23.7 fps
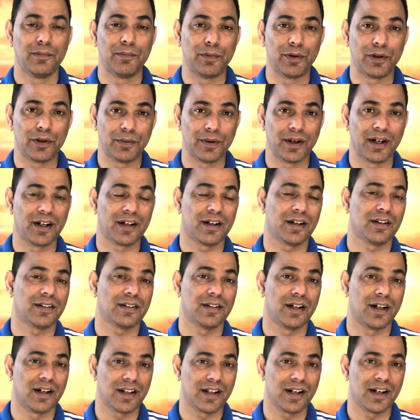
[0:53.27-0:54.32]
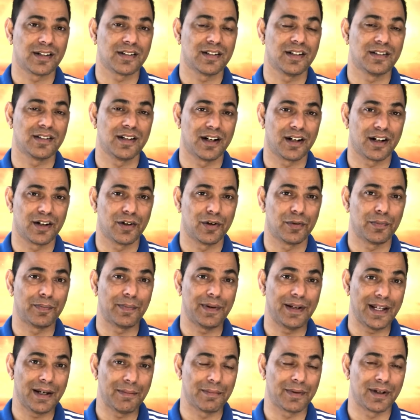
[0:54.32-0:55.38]
बुधवार साढ़े आठ से साढ़े नौ
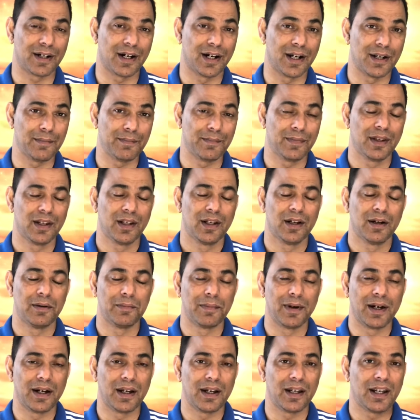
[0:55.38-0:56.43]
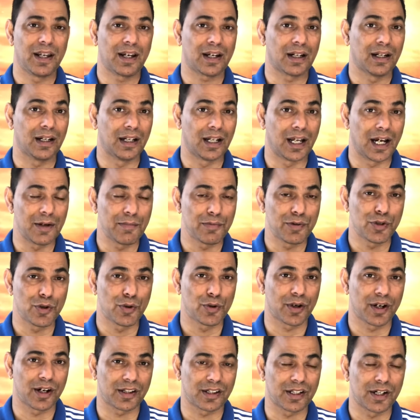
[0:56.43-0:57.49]
पी टाइम मैं एक लाइव शो
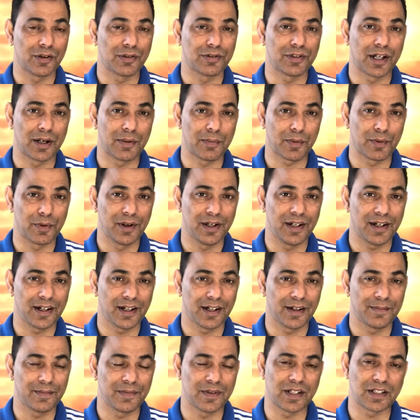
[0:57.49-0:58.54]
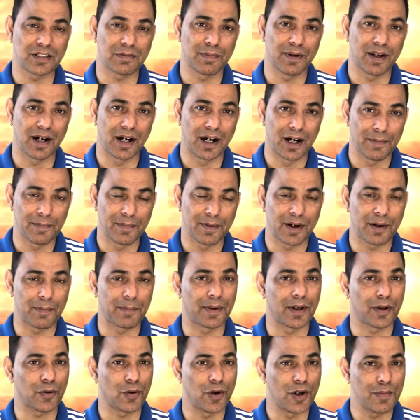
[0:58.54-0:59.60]
करता हूँ जन्म कुंडली का जिसमें आप
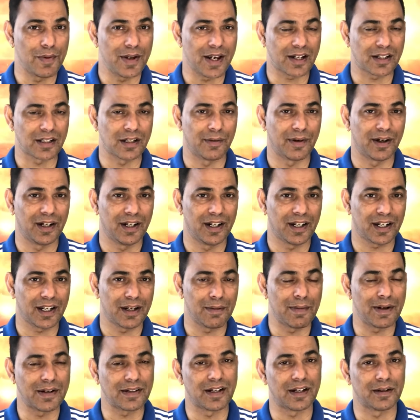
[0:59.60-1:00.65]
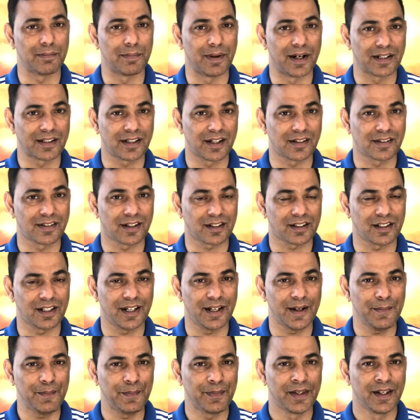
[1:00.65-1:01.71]
अपना कोई भी एक सवाल लेके मेरे साथ बात कर सकते
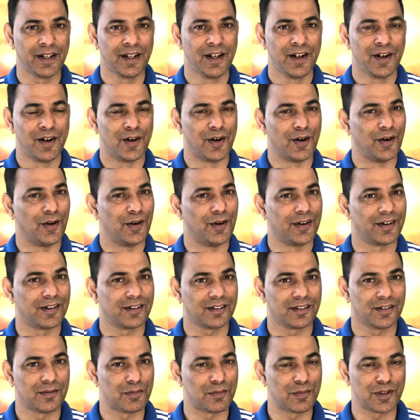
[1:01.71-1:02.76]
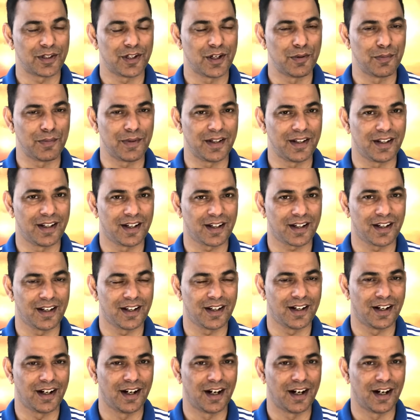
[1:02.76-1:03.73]
हैं और मुझे उम्मीद है कि